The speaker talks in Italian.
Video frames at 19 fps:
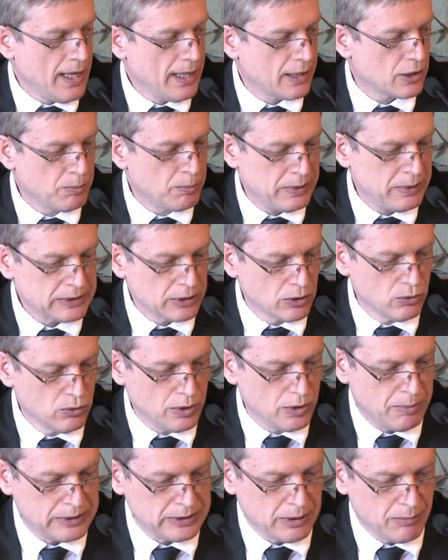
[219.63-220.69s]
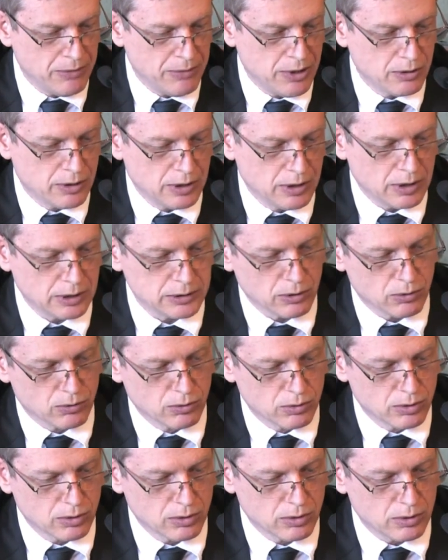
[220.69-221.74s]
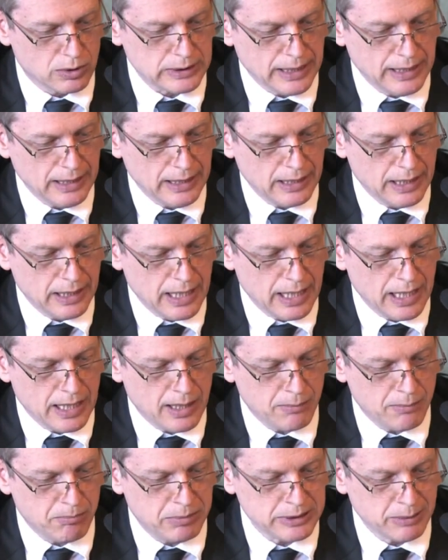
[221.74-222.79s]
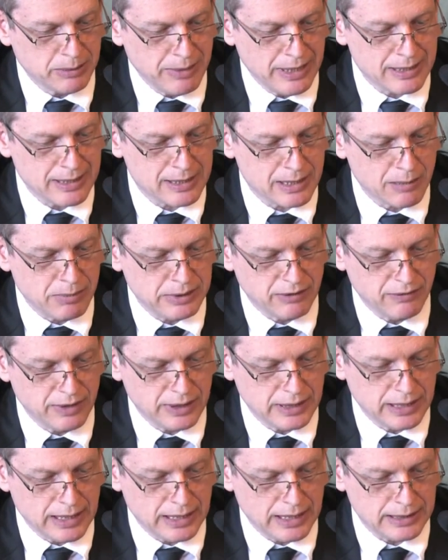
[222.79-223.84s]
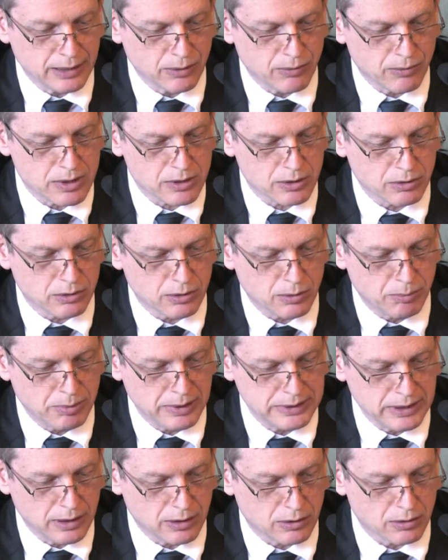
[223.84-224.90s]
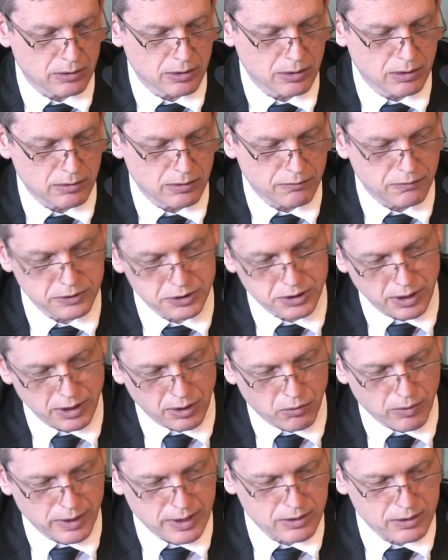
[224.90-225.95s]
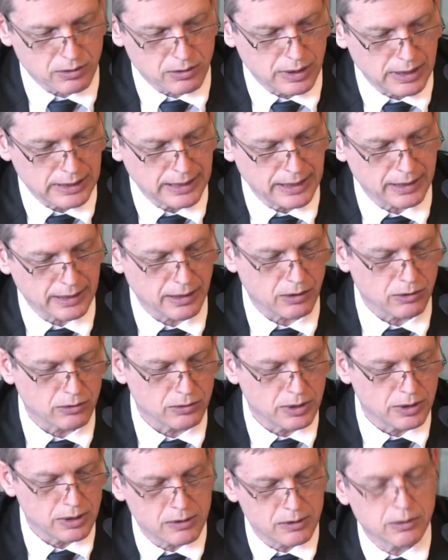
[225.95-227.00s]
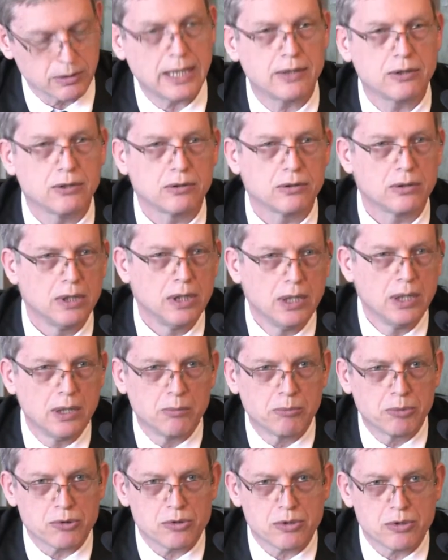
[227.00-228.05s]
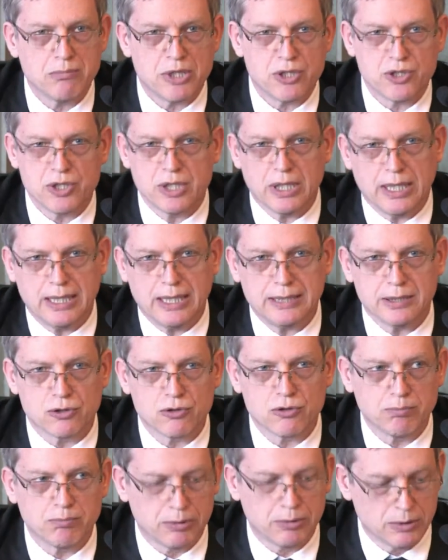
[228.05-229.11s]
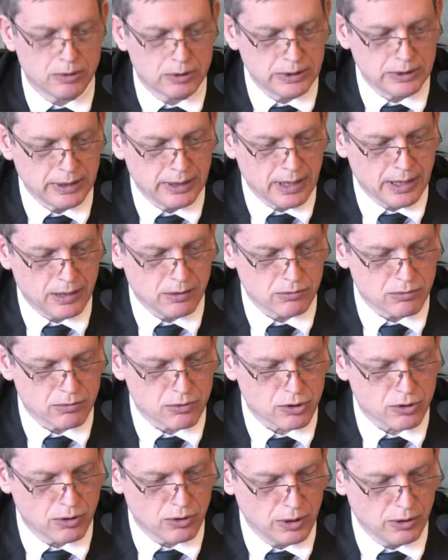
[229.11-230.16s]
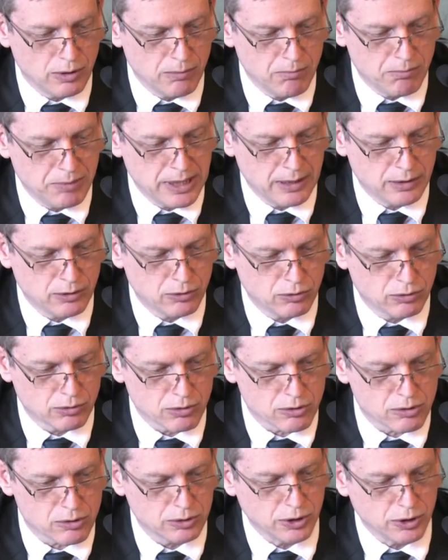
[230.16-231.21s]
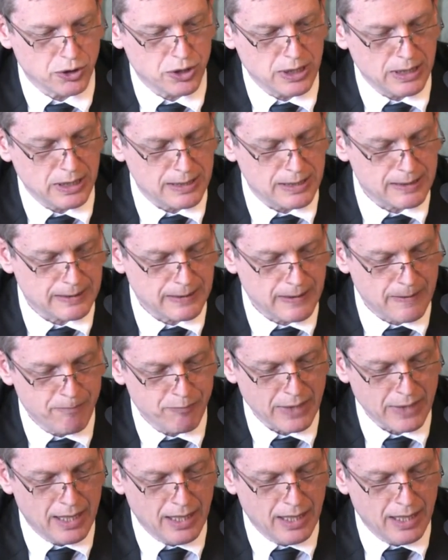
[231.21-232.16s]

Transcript: Ecco, per lui, per il mio interlocutore, la premessa per evitare questo pericolo, forse in questo era anche condizionato, posso immaginare, supporre, da un solido impianto storicista,